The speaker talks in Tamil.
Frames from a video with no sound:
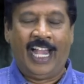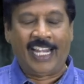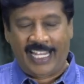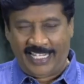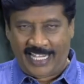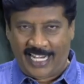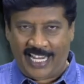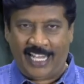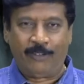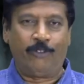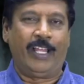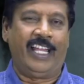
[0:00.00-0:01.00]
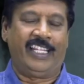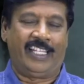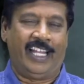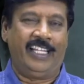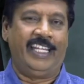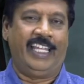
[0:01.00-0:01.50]
ஆனால் இதெல்லாம் கூட
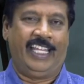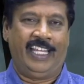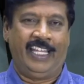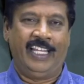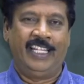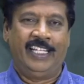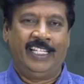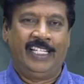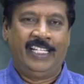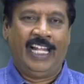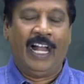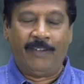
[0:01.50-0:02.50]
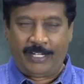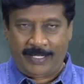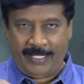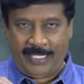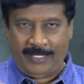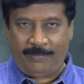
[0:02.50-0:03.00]
தாண்டி
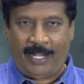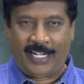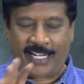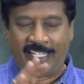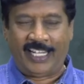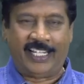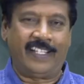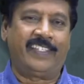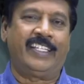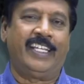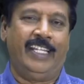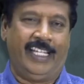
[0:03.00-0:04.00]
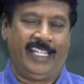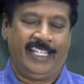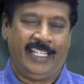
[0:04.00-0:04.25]
அவர் மாடர்ன் தேட்டர்ஸுக்கு